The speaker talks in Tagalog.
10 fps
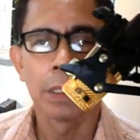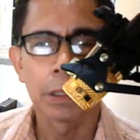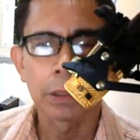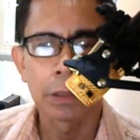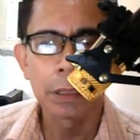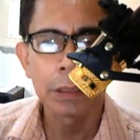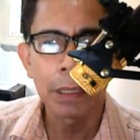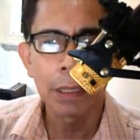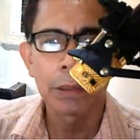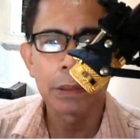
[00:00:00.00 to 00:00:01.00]
So, dito
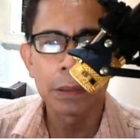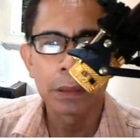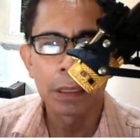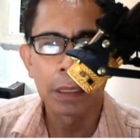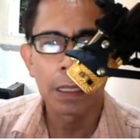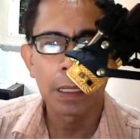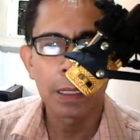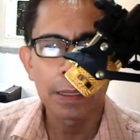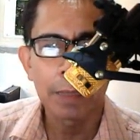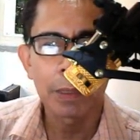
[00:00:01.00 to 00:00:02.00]
ngayon,
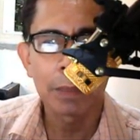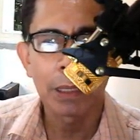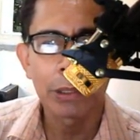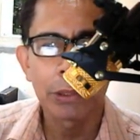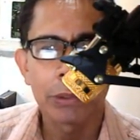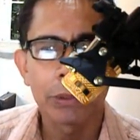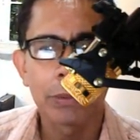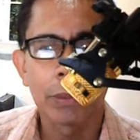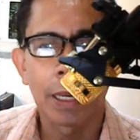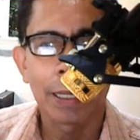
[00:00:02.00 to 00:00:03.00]
hahanapin mo ngayon
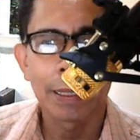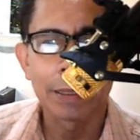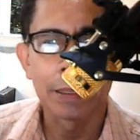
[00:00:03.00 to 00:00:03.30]
yung hide.